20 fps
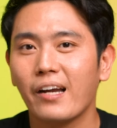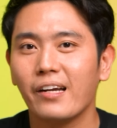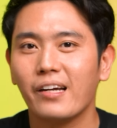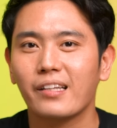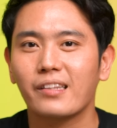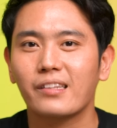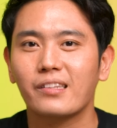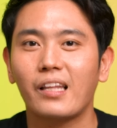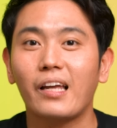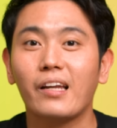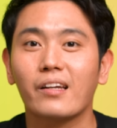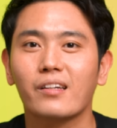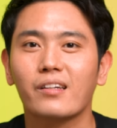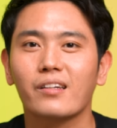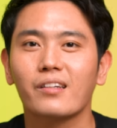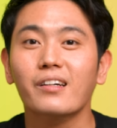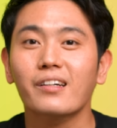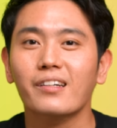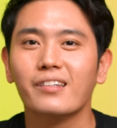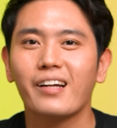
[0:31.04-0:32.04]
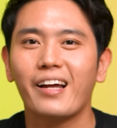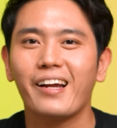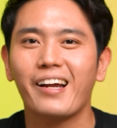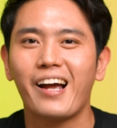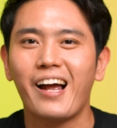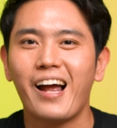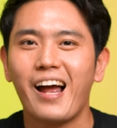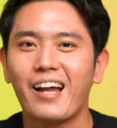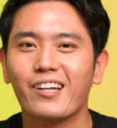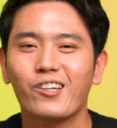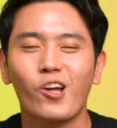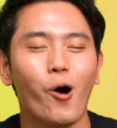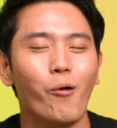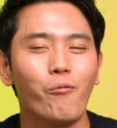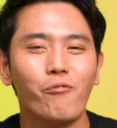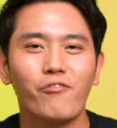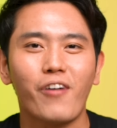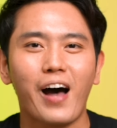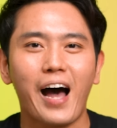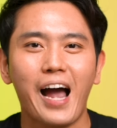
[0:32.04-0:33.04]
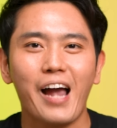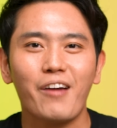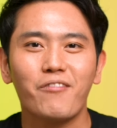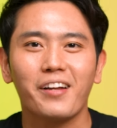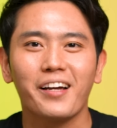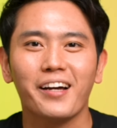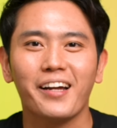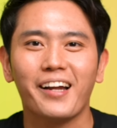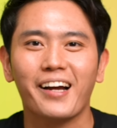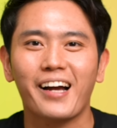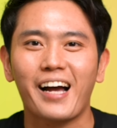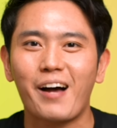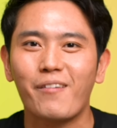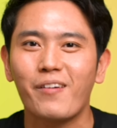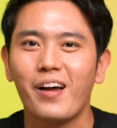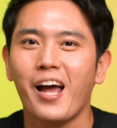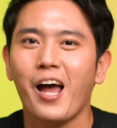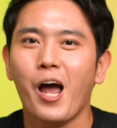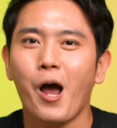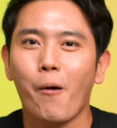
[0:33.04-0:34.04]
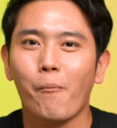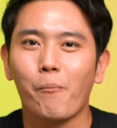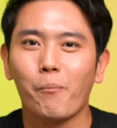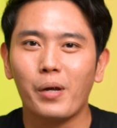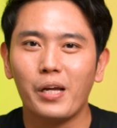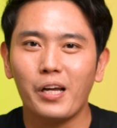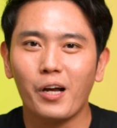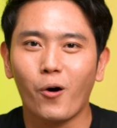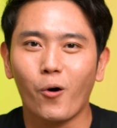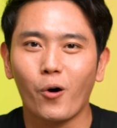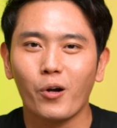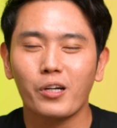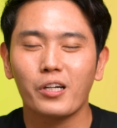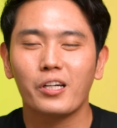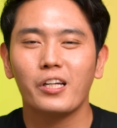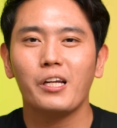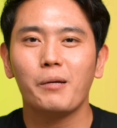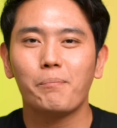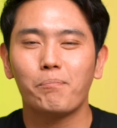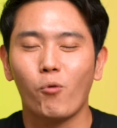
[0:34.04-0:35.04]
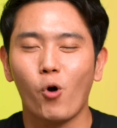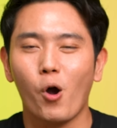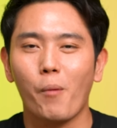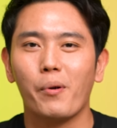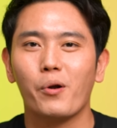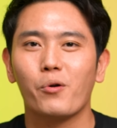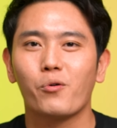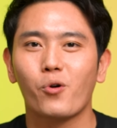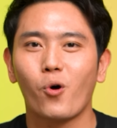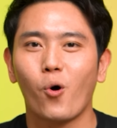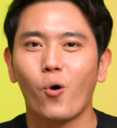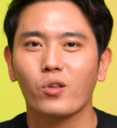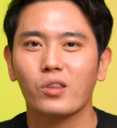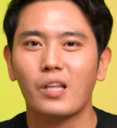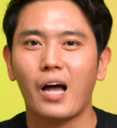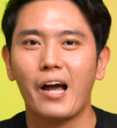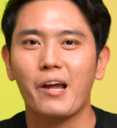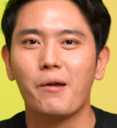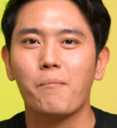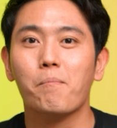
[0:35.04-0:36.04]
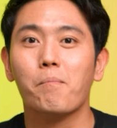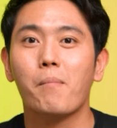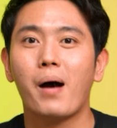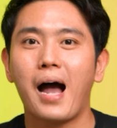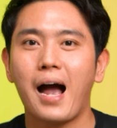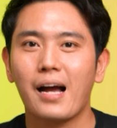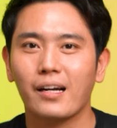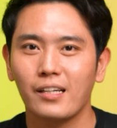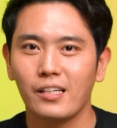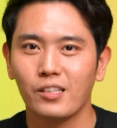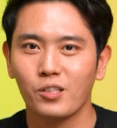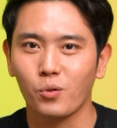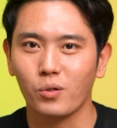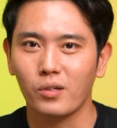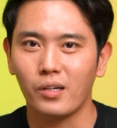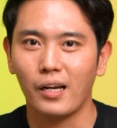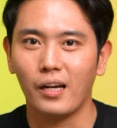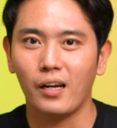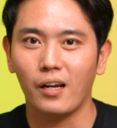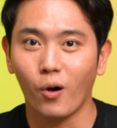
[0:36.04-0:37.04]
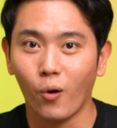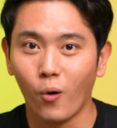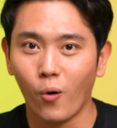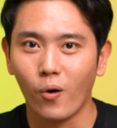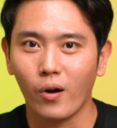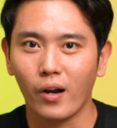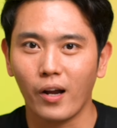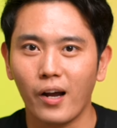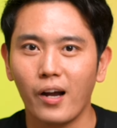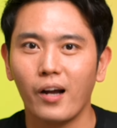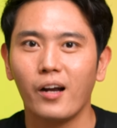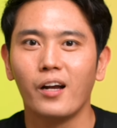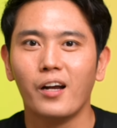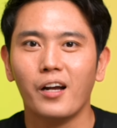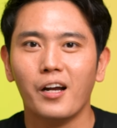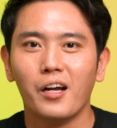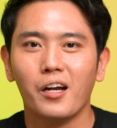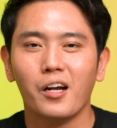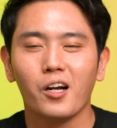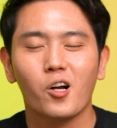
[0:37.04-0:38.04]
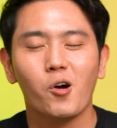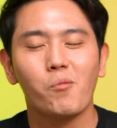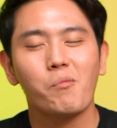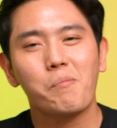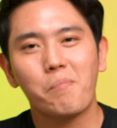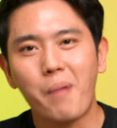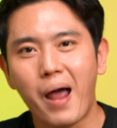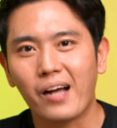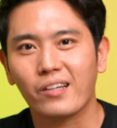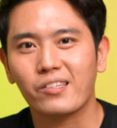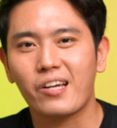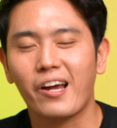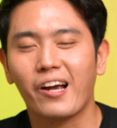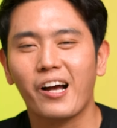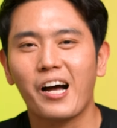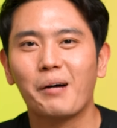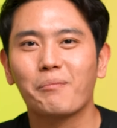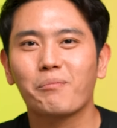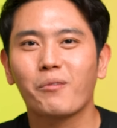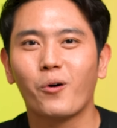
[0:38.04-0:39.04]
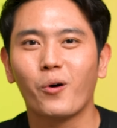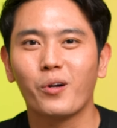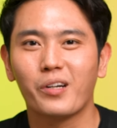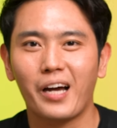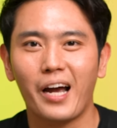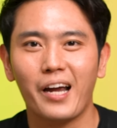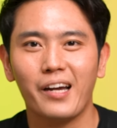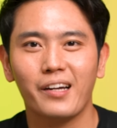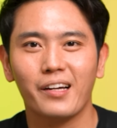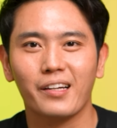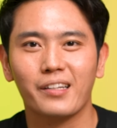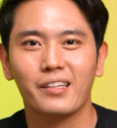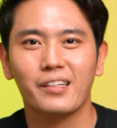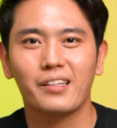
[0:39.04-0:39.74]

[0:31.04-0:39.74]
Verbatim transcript: ยเนี่ยติด 1 ใน 5ท็อป 5 เลยนะครับ มีคนที่ป่วยเป็นโรคไตมากที่สุดในโลกนะฮะก็ไม่แปลกใจครับคนไทยเนี่ย